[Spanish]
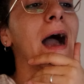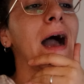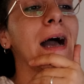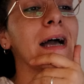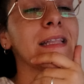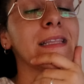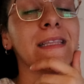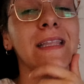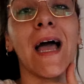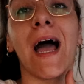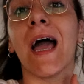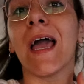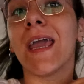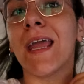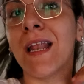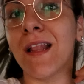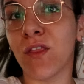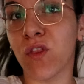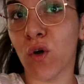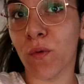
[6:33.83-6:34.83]
hasta
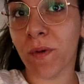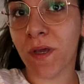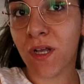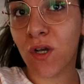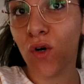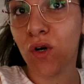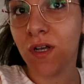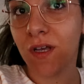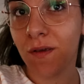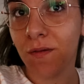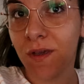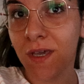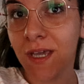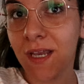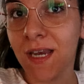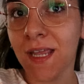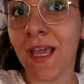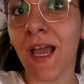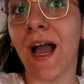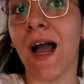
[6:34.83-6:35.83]
el domingo que
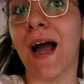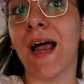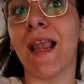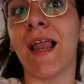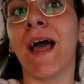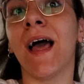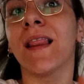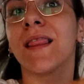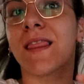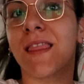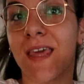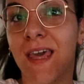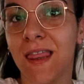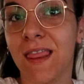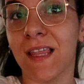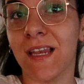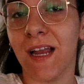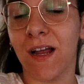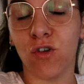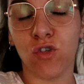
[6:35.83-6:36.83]
viene a las
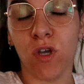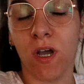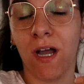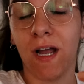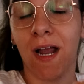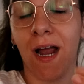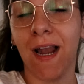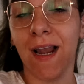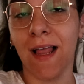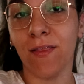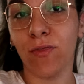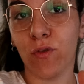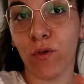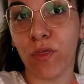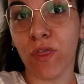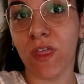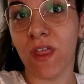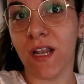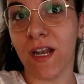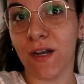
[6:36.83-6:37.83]
10 de la, o sea, a las
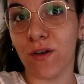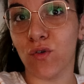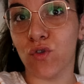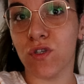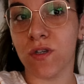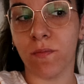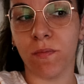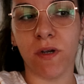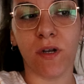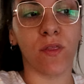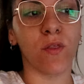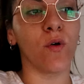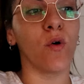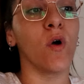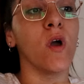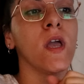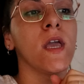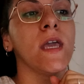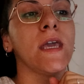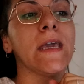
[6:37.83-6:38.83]
12 de la noche,
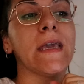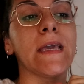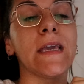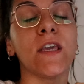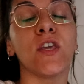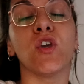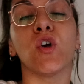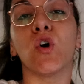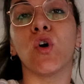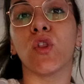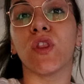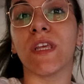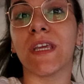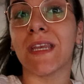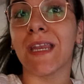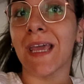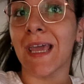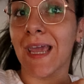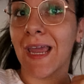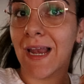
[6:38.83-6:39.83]
perdón. Y yo
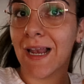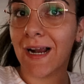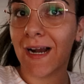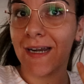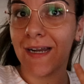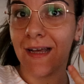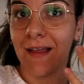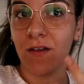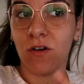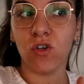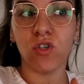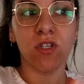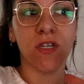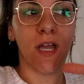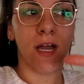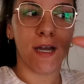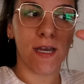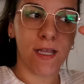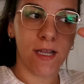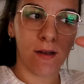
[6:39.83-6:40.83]
diré el ganador, se
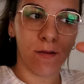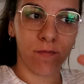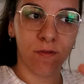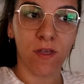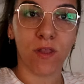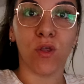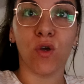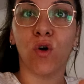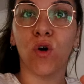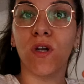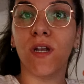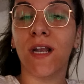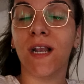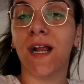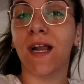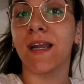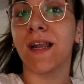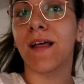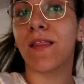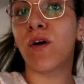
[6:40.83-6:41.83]
haré el vídeo con el
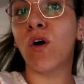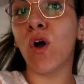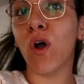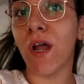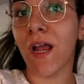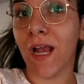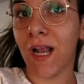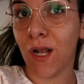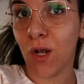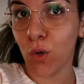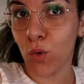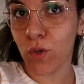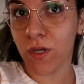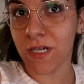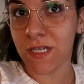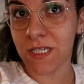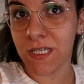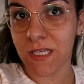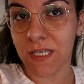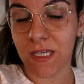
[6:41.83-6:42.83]
ganador el
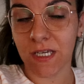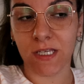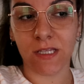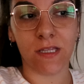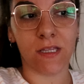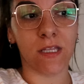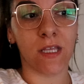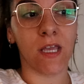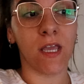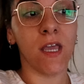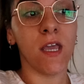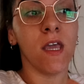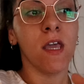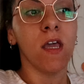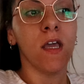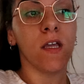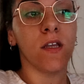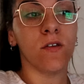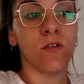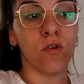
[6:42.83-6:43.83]
lunes siguiente.
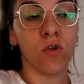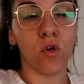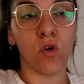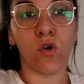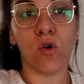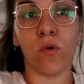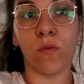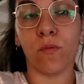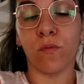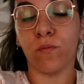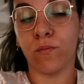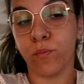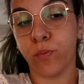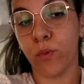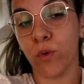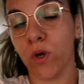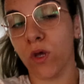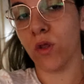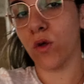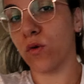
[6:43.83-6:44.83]
No
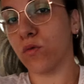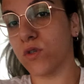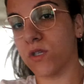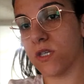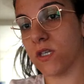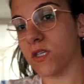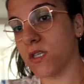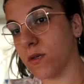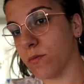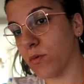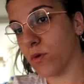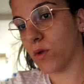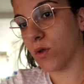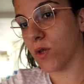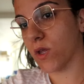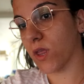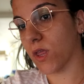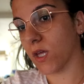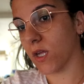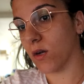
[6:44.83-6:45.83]
puedo, sí, sí puedo
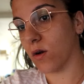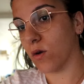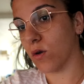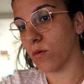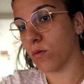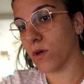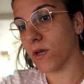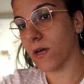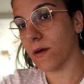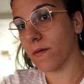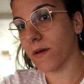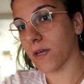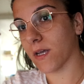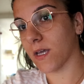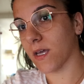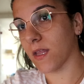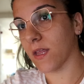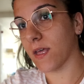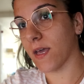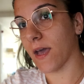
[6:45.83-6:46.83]
decirlo, lo voy a ver
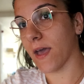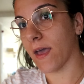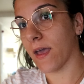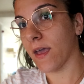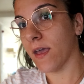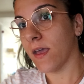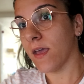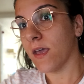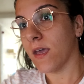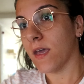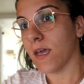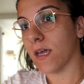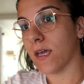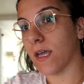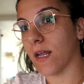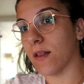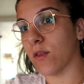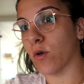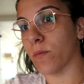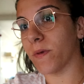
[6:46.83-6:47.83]
qué día es.
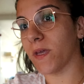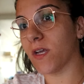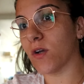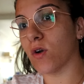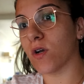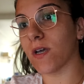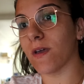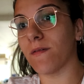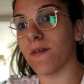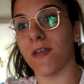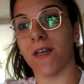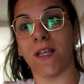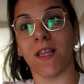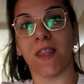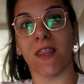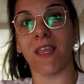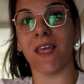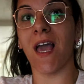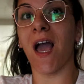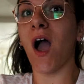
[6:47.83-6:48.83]
El domingo que viene
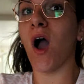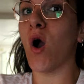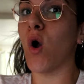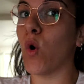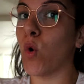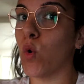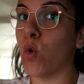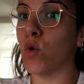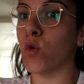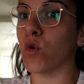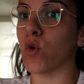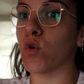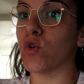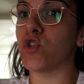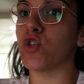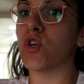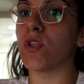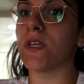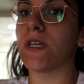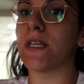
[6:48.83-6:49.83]
es día 1,
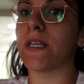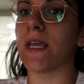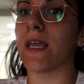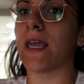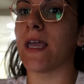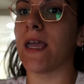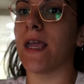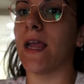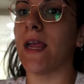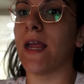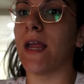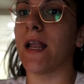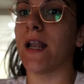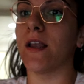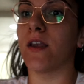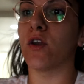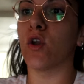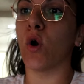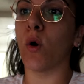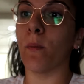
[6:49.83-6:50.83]
yo diré
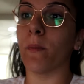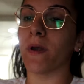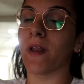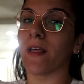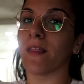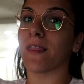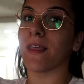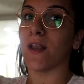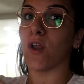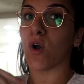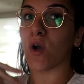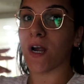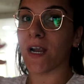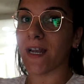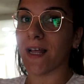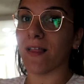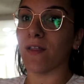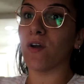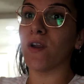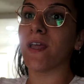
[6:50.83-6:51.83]
el nombre de los
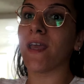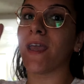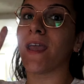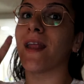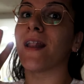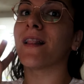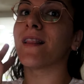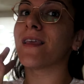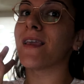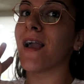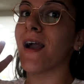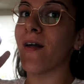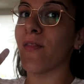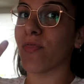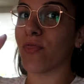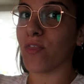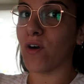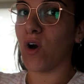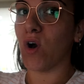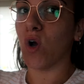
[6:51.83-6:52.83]
ganadores el
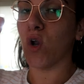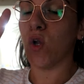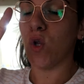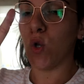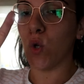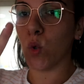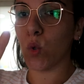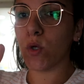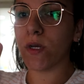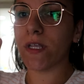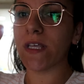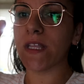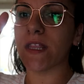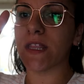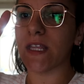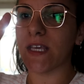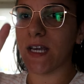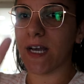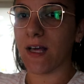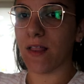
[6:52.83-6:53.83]
día 2, lunes
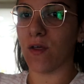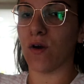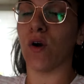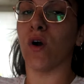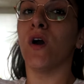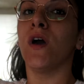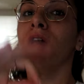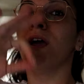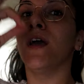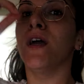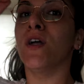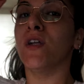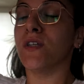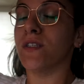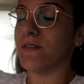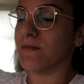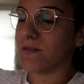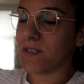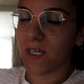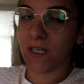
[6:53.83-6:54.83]
día 2.
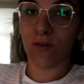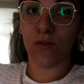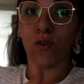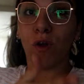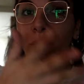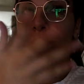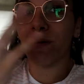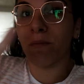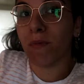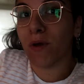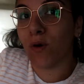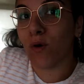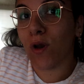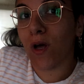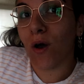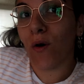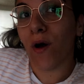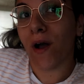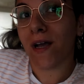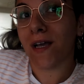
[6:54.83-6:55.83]
Siento haberme
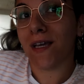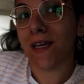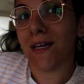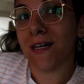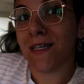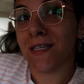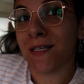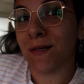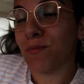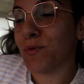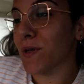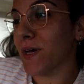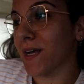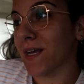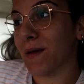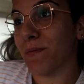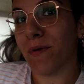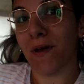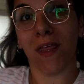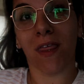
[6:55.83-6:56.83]
colado aquí así por
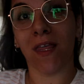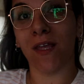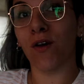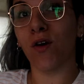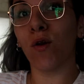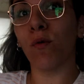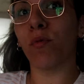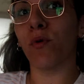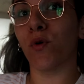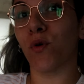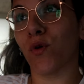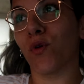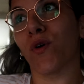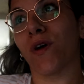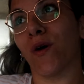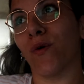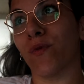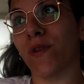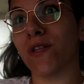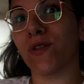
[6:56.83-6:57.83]
aquí para decirlo, pero creo
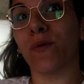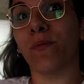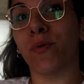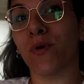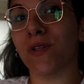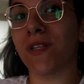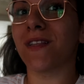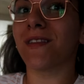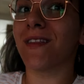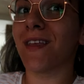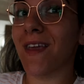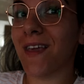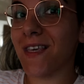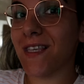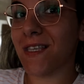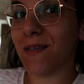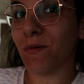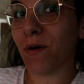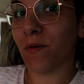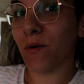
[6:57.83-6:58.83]
que es un dato importante y
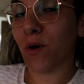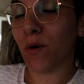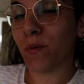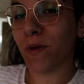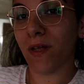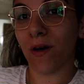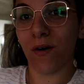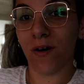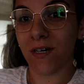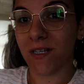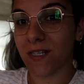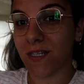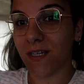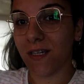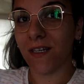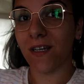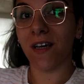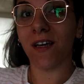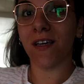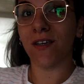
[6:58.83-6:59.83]
se me había olvidado. Así
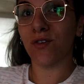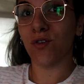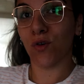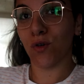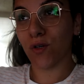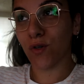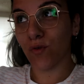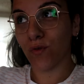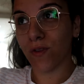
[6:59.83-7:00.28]
que nada, eso que